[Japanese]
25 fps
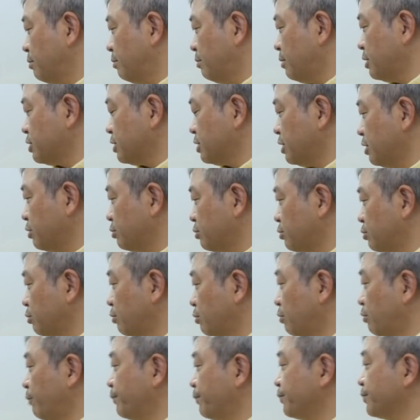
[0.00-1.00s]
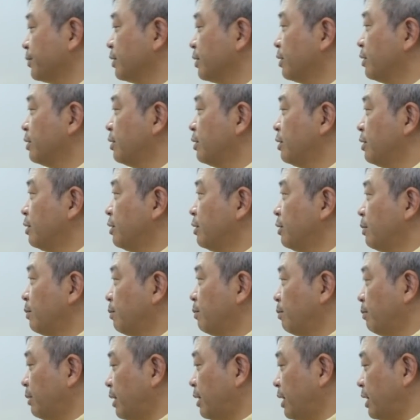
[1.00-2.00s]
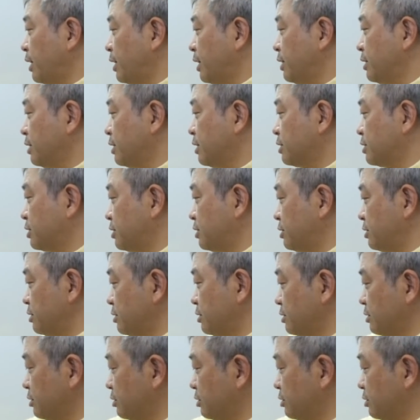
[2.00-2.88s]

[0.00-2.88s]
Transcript: まあ、じゃあ、えっと、マイナス